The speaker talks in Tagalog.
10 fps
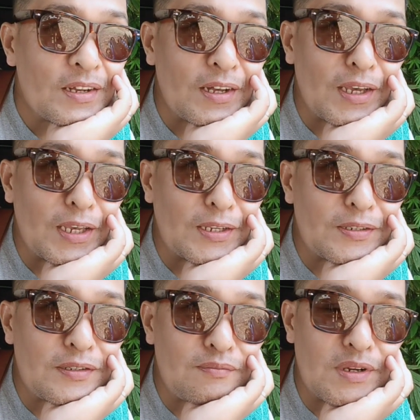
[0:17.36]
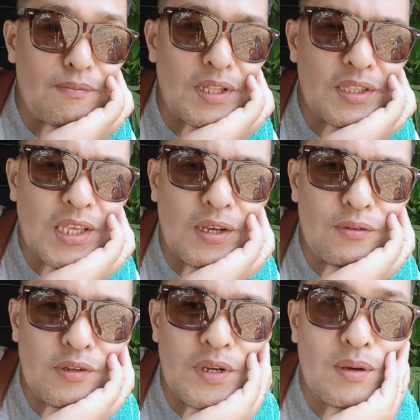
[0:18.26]
Kay magbantay ko
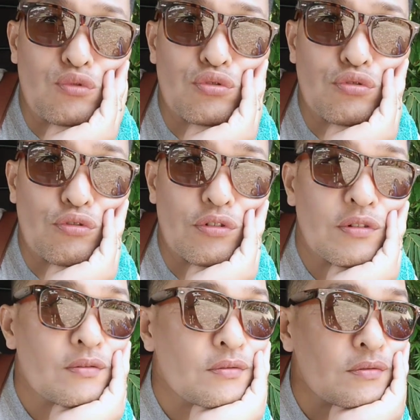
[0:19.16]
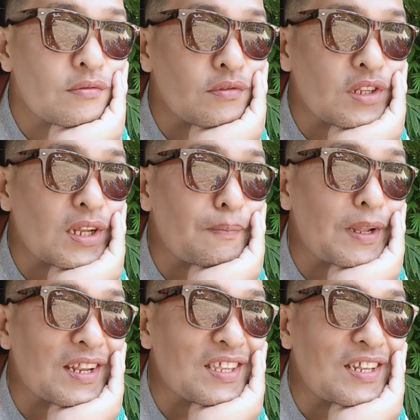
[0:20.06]
ng mga motor na
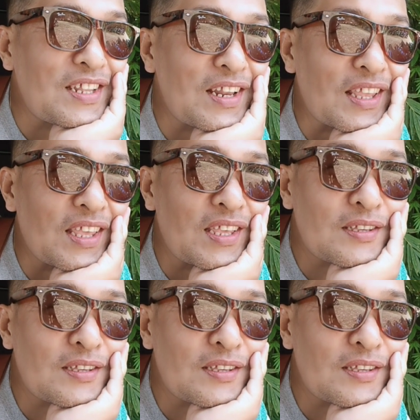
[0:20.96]
nagparking diri.